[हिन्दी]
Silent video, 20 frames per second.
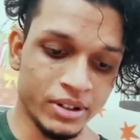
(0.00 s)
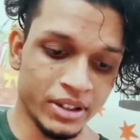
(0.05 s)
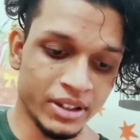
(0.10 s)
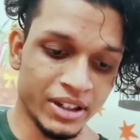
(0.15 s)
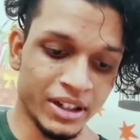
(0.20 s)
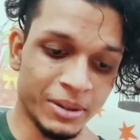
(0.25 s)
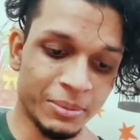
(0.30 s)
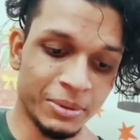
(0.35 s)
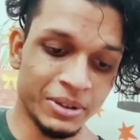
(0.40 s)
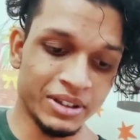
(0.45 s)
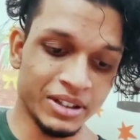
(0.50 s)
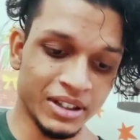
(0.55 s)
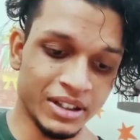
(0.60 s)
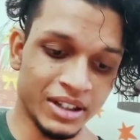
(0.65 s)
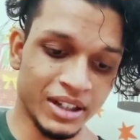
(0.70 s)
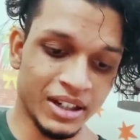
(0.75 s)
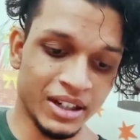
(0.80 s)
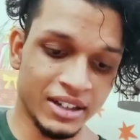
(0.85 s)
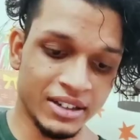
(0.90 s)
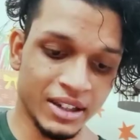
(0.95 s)
बहुत सिगरेट
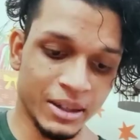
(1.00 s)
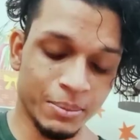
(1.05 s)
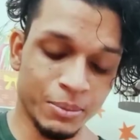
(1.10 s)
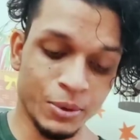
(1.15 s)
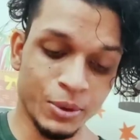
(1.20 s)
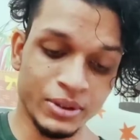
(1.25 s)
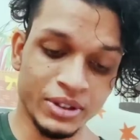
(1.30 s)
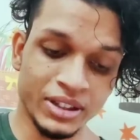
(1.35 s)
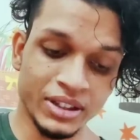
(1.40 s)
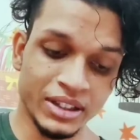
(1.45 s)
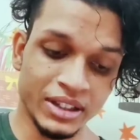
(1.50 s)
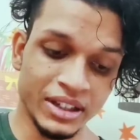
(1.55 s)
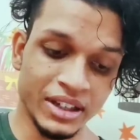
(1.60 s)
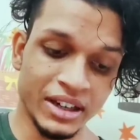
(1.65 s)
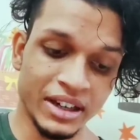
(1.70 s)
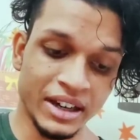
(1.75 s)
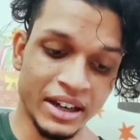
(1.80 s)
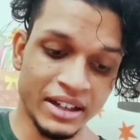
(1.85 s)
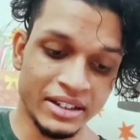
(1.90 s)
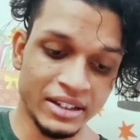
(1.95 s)
पीता था सब बोलते थे
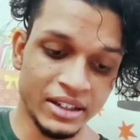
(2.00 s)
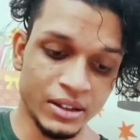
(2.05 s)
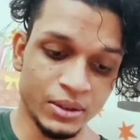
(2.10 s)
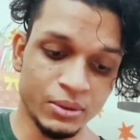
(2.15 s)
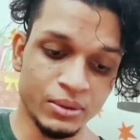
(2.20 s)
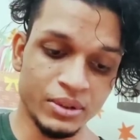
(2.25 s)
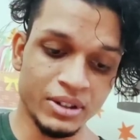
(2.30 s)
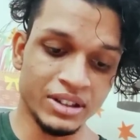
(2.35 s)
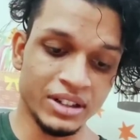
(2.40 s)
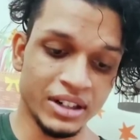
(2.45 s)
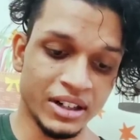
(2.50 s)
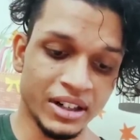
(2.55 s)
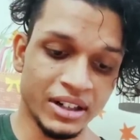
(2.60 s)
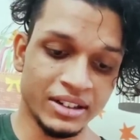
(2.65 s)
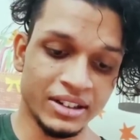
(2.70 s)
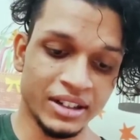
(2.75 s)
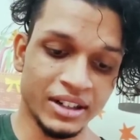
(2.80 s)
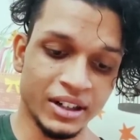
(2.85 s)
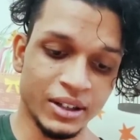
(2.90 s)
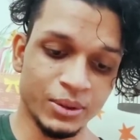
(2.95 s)
कि अगर ऐसे ही तू नशा
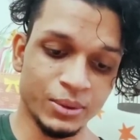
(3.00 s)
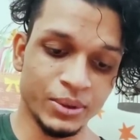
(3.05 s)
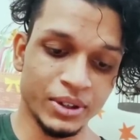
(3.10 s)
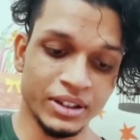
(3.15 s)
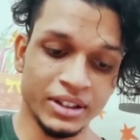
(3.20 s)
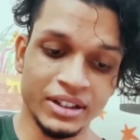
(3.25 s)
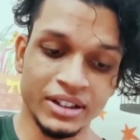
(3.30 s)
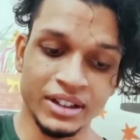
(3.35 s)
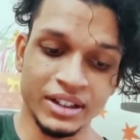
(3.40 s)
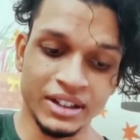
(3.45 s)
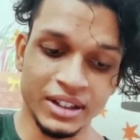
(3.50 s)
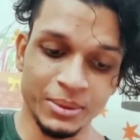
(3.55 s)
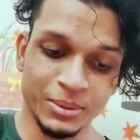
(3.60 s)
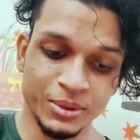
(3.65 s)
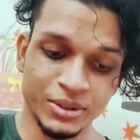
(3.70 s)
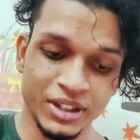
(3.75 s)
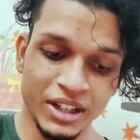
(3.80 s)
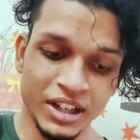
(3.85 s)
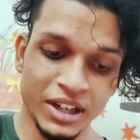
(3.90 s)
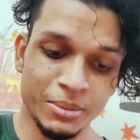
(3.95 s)
करता रहा तो एक दिन ख़त्म
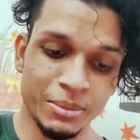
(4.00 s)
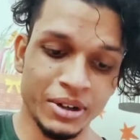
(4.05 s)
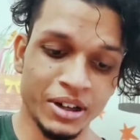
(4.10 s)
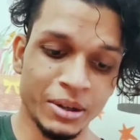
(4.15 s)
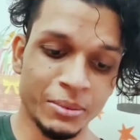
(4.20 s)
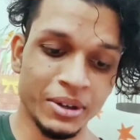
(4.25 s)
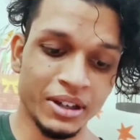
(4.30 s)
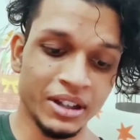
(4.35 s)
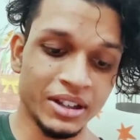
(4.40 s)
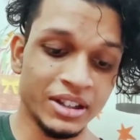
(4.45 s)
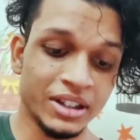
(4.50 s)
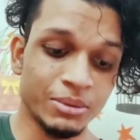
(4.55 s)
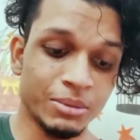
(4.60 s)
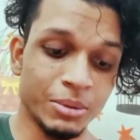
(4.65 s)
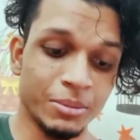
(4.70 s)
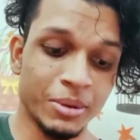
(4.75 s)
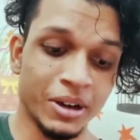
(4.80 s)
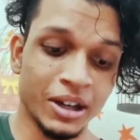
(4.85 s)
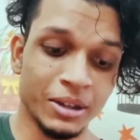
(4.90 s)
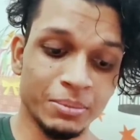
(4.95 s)
हो जाएगा मगर मैं किसी
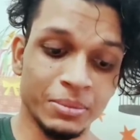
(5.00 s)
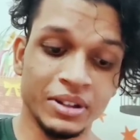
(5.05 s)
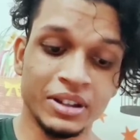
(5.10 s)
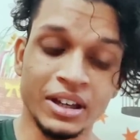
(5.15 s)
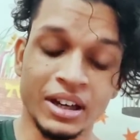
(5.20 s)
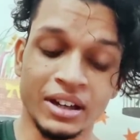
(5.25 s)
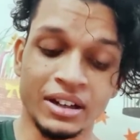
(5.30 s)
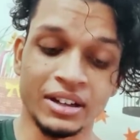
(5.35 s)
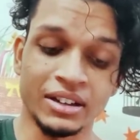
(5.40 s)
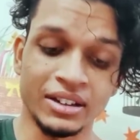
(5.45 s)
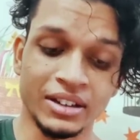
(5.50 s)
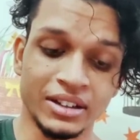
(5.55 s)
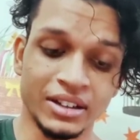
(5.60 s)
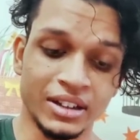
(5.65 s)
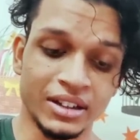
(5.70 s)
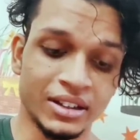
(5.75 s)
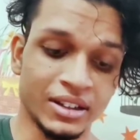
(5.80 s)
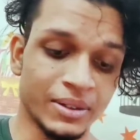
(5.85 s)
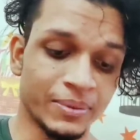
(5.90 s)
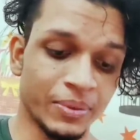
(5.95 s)
भी बात पर ध्यान नहीं
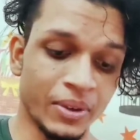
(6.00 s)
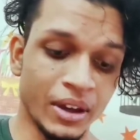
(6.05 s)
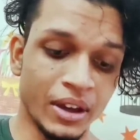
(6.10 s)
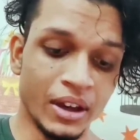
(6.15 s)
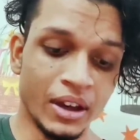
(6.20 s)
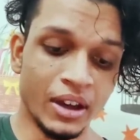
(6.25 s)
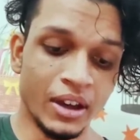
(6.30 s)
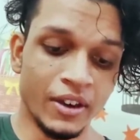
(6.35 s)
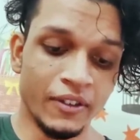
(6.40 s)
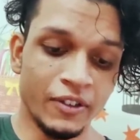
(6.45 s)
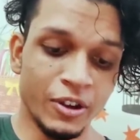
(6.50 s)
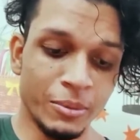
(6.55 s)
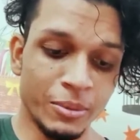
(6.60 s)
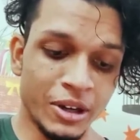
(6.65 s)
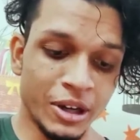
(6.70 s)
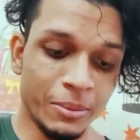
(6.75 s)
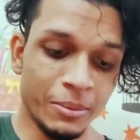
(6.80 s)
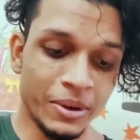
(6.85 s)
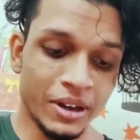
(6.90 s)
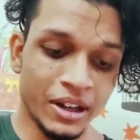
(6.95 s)
देता था फिर
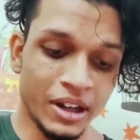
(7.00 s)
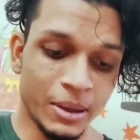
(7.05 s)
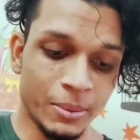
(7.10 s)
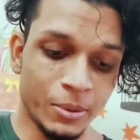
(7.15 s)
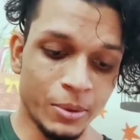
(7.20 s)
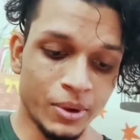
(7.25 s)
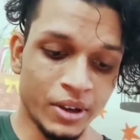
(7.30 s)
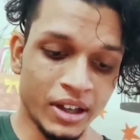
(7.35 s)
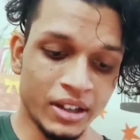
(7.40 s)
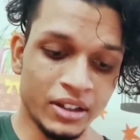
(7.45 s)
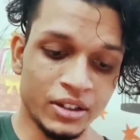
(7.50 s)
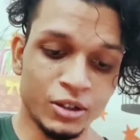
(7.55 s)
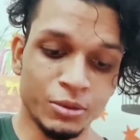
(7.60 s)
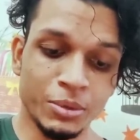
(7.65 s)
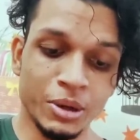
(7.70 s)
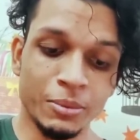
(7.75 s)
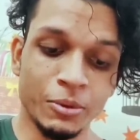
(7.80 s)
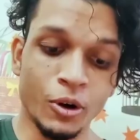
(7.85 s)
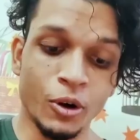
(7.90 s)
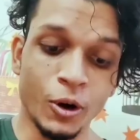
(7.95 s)
मेरा ब्रेकअप हो गया था तो
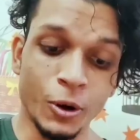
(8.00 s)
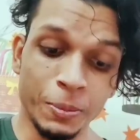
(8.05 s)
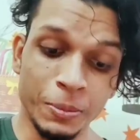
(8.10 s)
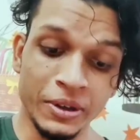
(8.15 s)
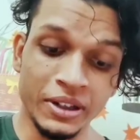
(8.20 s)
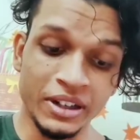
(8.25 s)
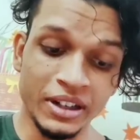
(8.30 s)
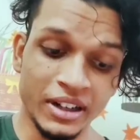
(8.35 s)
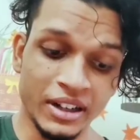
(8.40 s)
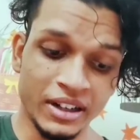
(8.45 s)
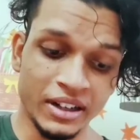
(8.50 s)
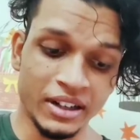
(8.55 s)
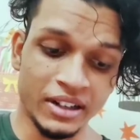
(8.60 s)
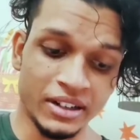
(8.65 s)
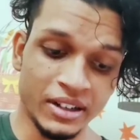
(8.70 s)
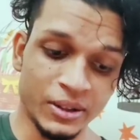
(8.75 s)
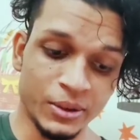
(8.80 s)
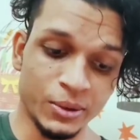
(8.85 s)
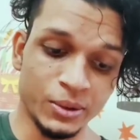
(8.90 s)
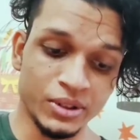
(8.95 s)
मैं और पीने लग
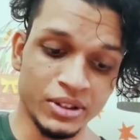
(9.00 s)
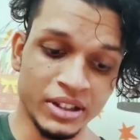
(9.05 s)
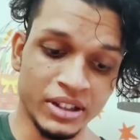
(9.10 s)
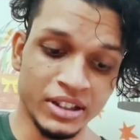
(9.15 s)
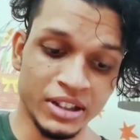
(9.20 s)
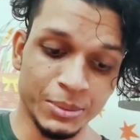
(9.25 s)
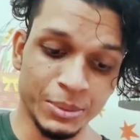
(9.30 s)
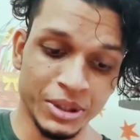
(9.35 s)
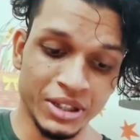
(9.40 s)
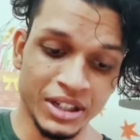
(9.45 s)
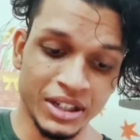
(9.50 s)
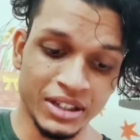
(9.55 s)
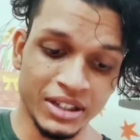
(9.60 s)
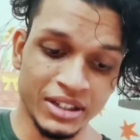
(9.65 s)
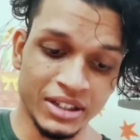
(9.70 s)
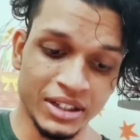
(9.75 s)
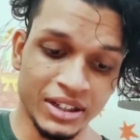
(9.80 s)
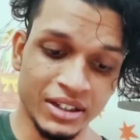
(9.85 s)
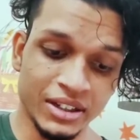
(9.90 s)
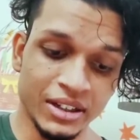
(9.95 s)
गया था कुछ नहीं समझ
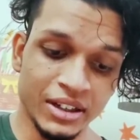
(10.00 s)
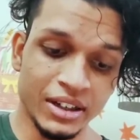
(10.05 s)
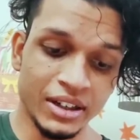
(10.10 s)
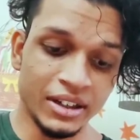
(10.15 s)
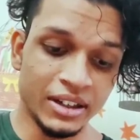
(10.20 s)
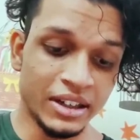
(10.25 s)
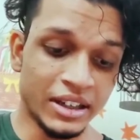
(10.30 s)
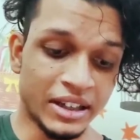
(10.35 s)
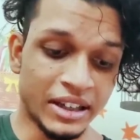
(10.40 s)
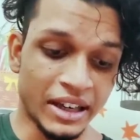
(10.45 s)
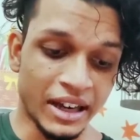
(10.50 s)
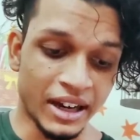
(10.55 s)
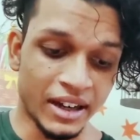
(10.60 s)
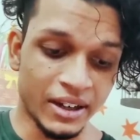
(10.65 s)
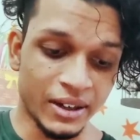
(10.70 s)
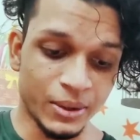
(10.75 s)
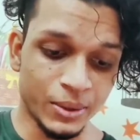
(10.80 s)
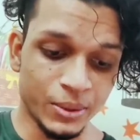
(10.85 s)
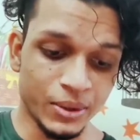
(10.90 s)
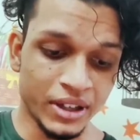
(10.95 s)
आता था कि क्या
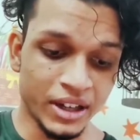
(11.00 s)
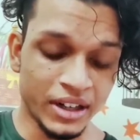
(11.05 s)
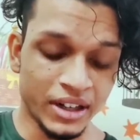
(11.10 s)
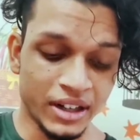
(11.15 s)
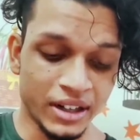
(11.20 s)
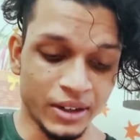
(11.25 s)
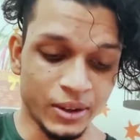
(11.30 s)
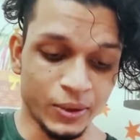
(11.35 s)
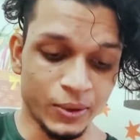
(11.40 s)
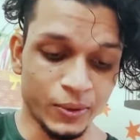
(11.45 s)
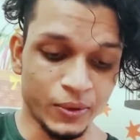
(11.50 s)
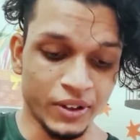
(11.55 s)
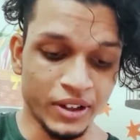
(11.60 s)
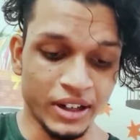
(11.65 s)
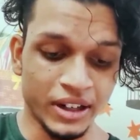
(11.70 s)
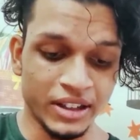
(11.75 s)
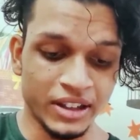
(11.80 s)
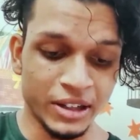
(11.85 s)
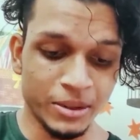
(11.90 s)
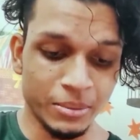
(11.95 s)
करूं क्या ना करूं
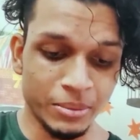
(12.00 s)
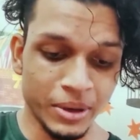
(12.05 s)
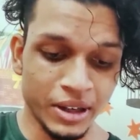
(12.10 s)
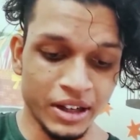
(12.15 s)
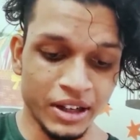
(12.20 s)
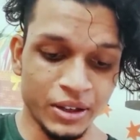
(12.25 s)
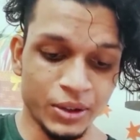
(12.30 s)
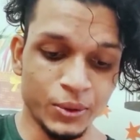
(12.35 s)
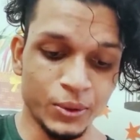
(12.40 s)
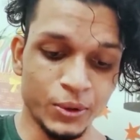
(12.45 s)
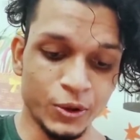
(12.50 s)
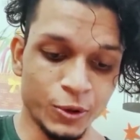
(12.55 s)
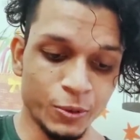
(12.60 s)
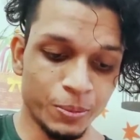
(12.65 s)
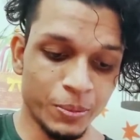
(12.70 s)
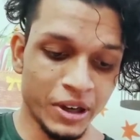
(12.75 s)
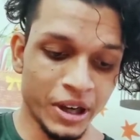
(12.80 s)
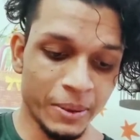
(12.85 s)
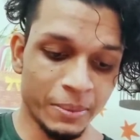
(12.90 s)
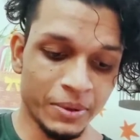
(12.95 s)
फिर एक दिन मैंने
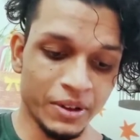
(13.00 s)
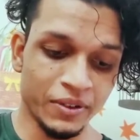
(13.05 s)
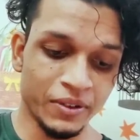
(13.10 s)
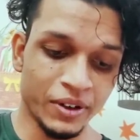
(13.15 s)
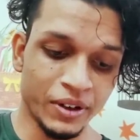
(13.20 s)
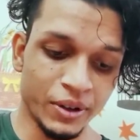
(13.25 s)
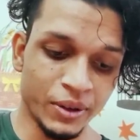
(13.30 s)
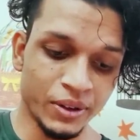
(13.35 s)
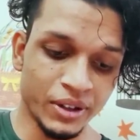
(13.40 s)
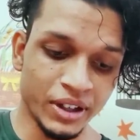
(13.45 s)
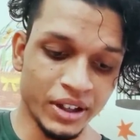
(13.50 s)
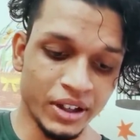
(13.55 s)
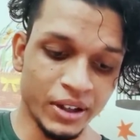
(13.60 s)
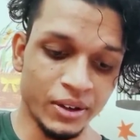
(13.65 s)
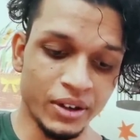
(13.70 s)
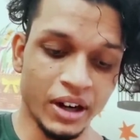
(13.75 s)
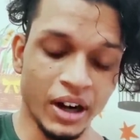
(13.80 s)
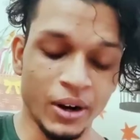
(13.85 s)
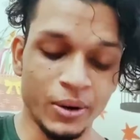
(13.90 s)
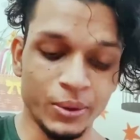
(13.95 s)
यूट्यूब पे आपकी वीडियो
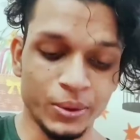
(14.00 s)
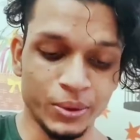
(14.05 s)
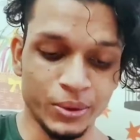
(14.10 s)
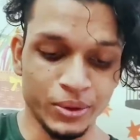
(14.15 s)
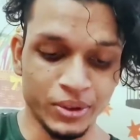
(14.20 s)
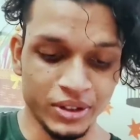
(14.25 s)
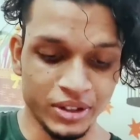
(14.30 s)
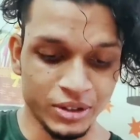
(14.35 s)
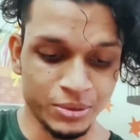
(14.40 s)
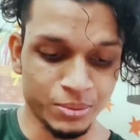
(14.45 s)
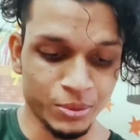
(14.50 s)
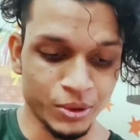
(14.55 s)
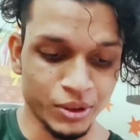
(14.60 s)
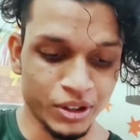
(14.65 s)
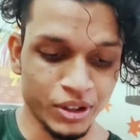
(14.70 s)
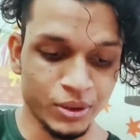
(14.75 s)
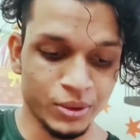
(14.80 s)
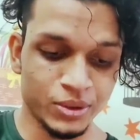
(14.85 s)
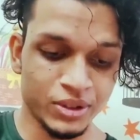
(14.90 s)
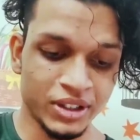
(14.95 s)
देखी और हाउ टू क्विट
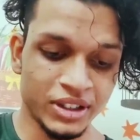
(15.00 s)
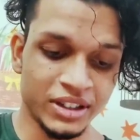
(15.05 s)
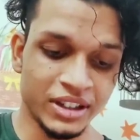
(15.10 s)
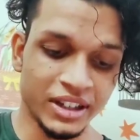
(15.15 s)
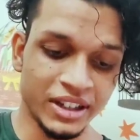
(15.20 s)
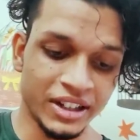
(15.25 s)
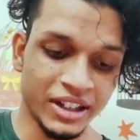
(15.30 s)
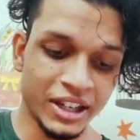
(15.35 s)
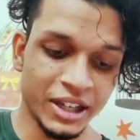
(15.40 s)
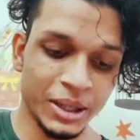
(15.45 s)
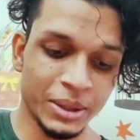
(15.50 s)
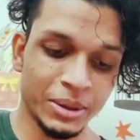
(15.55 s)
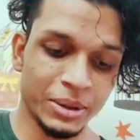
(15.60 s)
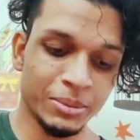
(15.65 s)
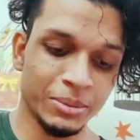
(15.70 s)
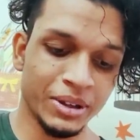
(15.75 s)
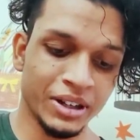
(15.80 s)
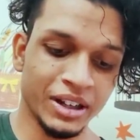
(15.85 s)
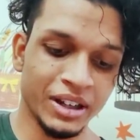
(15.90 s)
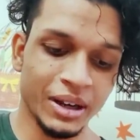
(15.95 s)
स्मोकिंग उसके देखने के
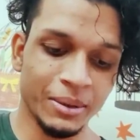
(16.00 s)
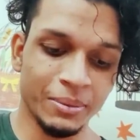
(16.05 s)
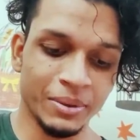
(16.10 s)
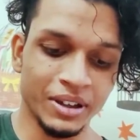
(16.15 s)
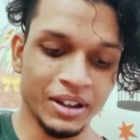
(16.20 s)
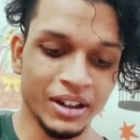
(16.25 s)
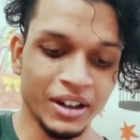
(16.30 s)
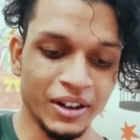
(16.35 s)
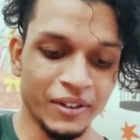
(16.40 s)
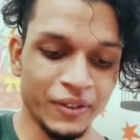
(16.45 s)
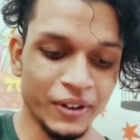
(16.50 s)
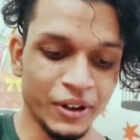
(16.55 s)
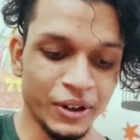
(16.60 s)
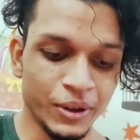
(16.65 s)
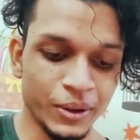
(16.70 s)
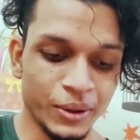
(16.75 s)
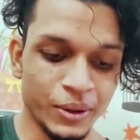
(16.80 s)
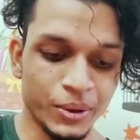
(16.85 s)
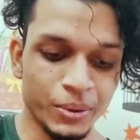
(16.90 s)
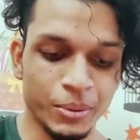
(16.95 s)
बाद मैंने आपकी हर
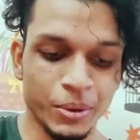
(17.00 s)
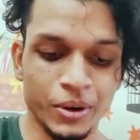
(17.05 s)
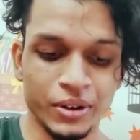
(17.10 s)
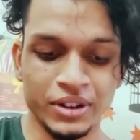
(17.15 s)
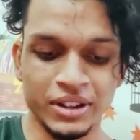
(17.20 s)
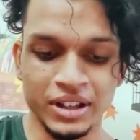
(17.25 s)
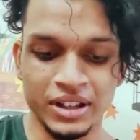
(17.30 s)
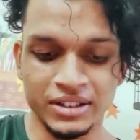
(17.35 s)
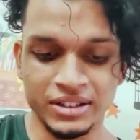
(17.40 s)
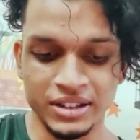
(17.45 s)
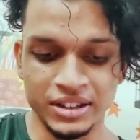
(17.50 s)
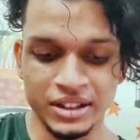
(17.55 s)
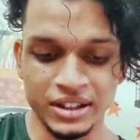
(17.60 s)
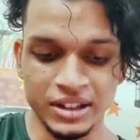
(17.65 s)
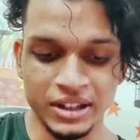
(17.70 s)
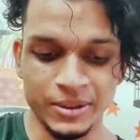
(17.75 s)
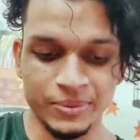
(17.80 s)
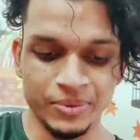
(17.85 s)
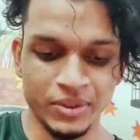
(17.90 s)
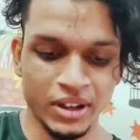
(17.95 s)
वीडियो को बहुत ध्यान से
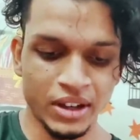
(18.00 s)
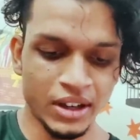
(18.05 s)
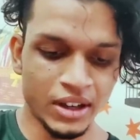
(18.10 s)
देखा